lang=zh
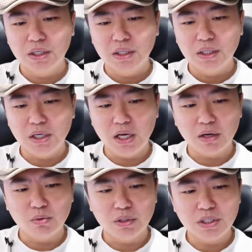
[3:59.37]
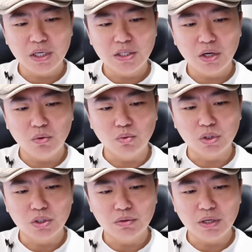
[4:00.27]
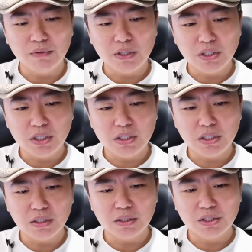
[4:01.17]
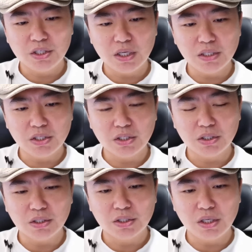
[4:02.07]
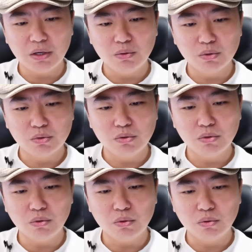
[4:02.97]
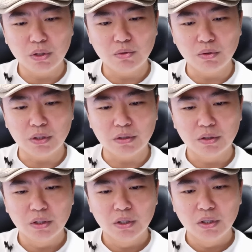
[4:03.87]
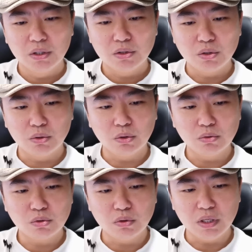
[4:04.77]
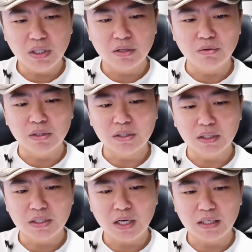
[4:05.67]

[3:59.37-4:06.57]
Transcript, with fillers: 以两国建交五十周年为契机，坚持相互尊重、互利共赢、求同存异的原则，加